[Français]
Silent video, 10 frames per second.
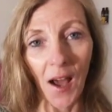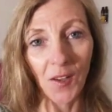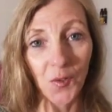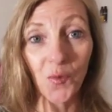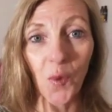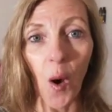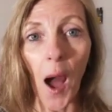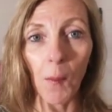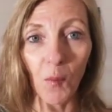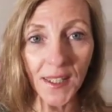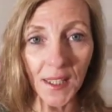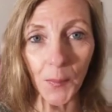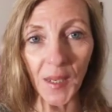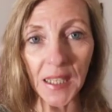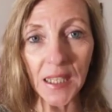souvent à
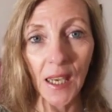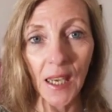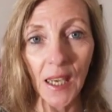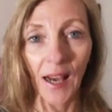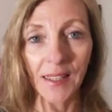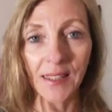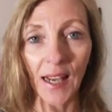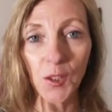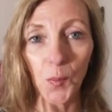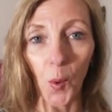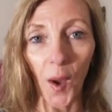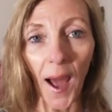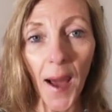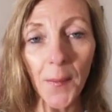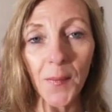moitié prix, un tas de
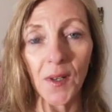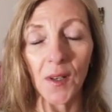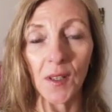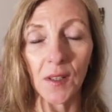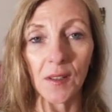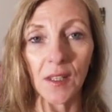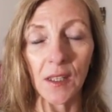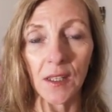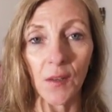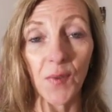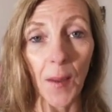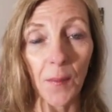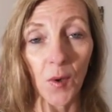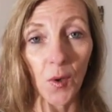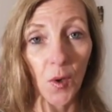programmes euh, des, des,
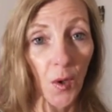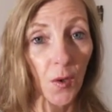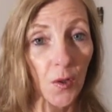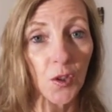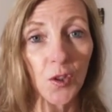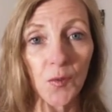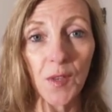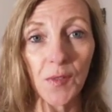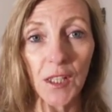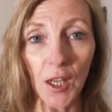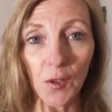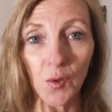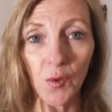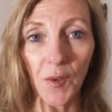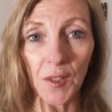femmes que je suis déjà
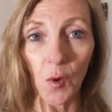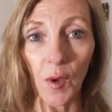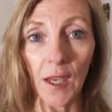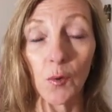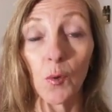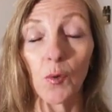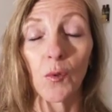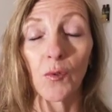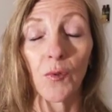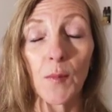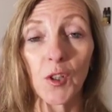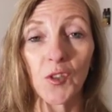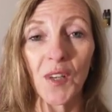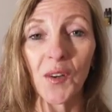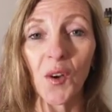de toute façon et dont vraiment
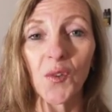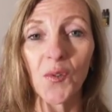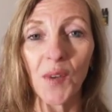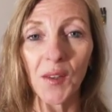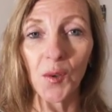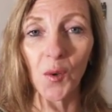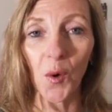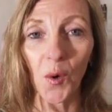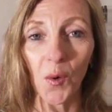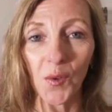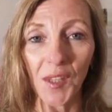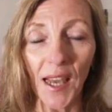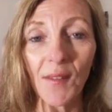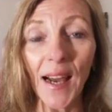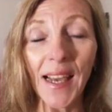je suis une grande fan de leur euh,
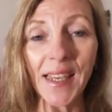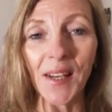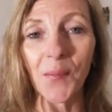travail.